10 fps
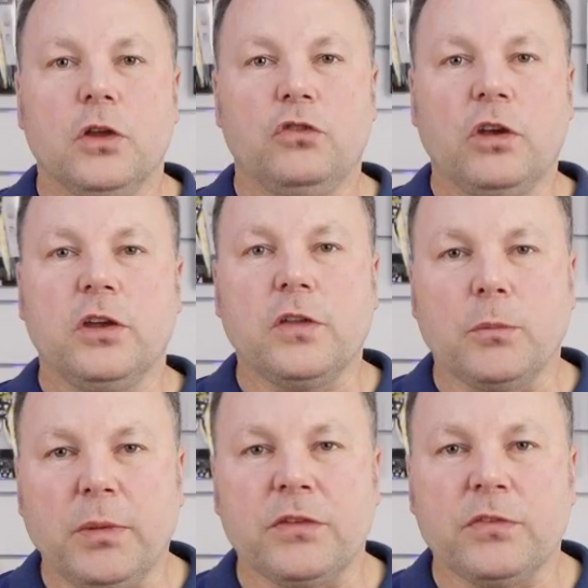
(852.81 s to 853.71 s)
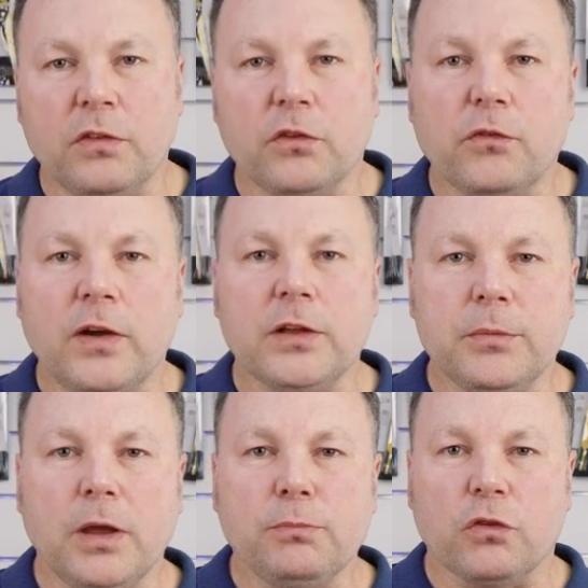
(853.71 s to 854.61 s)
Dzięki temu ma zdecydowanie
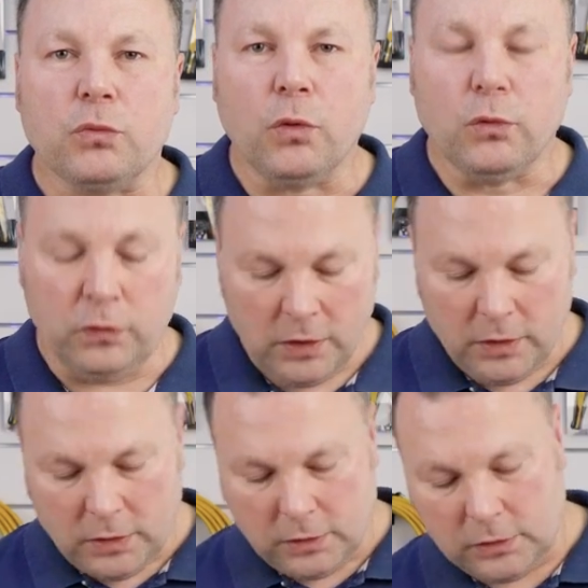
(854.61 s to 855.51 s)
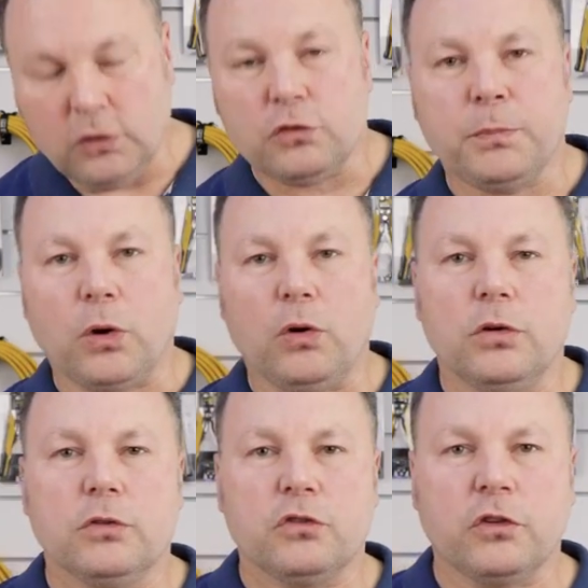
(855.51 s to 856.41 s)
mniej przesłuchów e, niż Pro
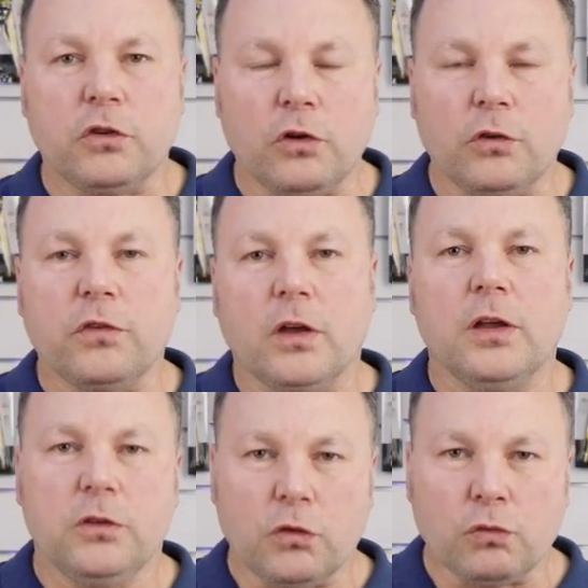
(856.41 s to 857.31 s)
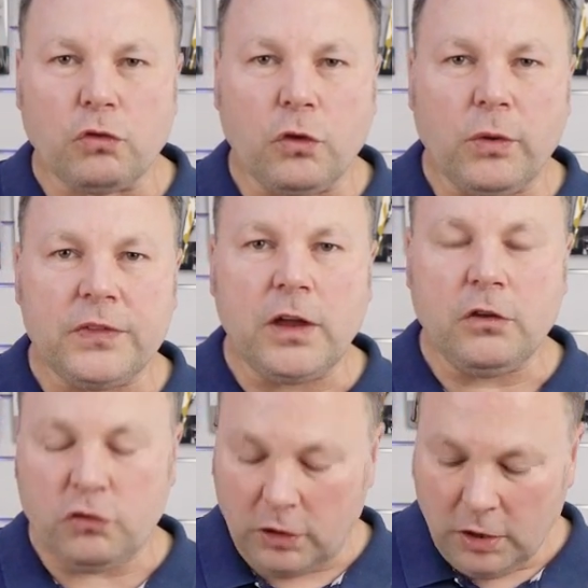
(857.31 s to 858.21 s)
3000, jest dużo
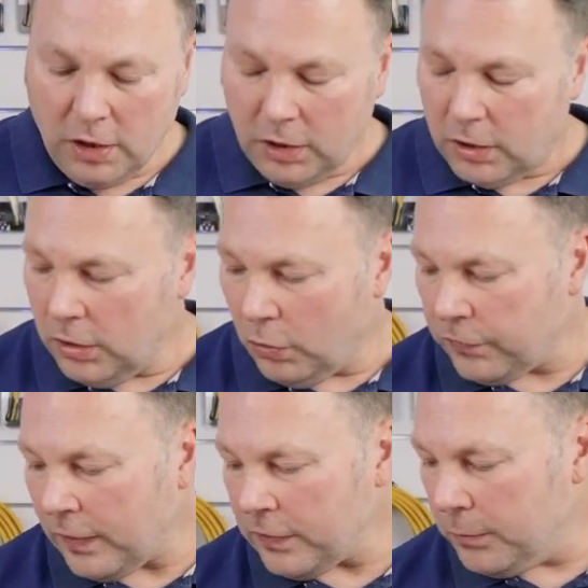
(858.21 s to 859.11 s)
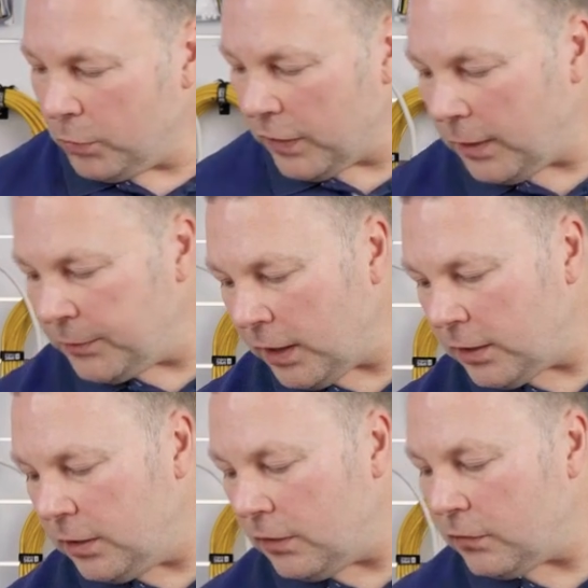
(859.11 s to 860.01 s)
dokładniejszy. I ostatnim modelem,
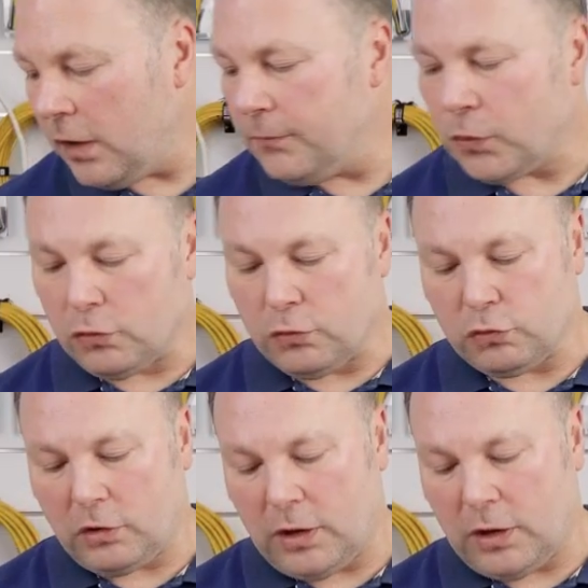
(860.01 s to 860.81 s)
jaki jest, to jest już